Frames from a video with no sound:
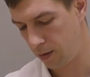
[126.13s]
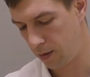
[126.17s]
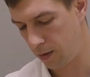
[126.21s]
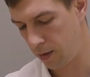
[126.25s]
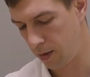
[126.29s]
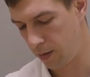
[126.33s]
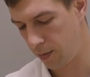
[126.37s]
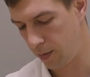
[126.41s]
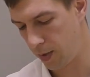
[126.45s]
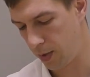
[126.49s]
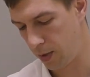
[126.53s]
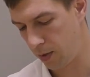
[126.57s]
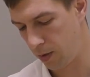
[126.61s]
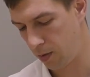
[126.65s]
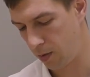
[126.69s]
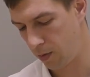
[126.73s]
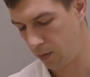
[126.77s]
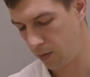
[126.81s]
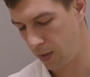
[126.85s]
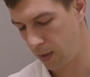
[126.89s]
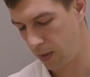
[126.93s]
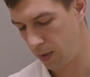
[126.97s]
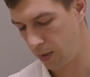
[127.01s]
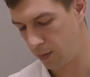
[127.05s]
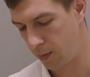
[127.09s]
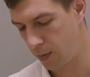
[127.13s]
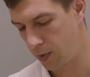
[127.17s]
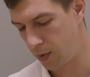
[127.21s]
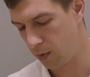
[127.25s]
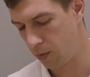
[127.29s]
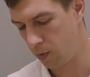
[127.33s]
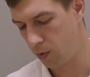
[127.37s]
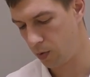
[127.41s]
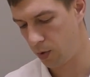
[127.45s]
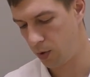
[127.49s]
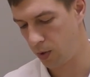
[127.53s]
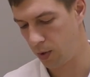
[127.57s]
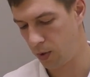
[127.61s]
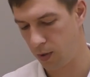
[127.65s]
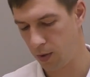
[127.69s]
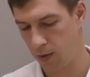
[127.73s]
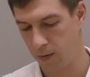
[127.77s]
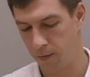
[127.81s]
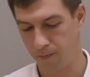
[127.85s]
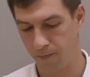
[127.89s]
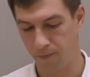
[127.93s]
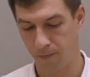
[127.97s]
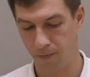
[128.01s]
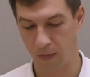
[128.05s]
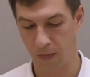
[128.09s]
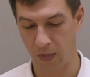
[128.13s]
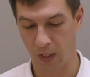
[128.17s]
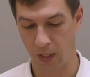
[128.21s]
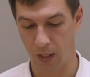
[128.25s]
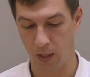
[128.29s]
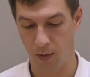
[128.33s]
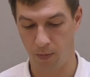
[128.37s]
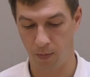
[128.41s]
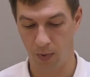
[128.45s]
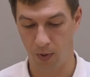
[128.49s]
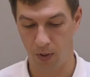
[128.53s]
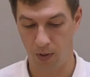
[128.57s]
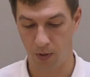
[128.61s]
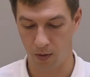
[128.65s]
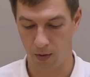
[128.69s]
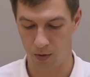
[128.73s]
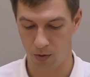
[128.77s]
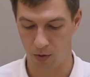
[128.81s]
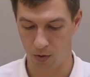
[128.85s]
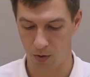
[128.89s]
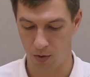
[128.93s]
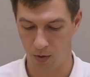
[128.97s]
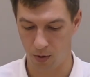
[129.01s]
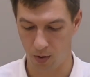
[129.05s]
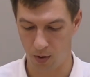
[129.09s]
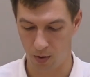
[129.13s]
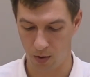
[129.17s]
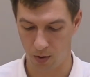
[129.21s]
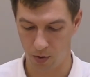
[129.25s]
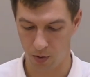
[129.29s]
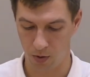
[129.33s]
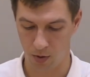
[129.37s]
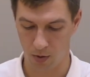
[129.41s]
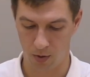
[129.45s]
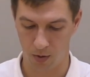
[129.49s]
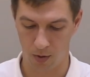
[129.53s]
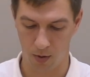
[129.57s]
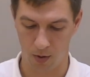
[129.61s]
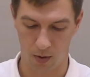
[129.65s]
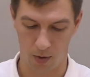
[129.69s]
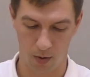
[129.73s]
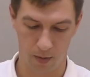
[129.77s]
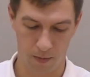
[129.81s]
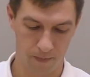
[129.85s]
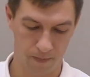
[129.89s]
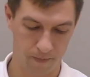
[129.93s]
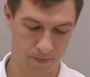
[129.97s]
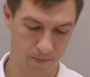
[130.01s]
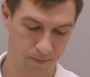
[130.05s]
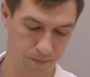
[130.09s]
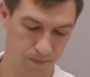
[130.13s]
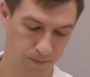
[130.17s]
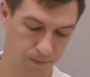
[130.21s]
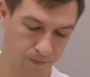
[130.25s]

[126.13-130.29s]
Степень ее в данном случае IP44.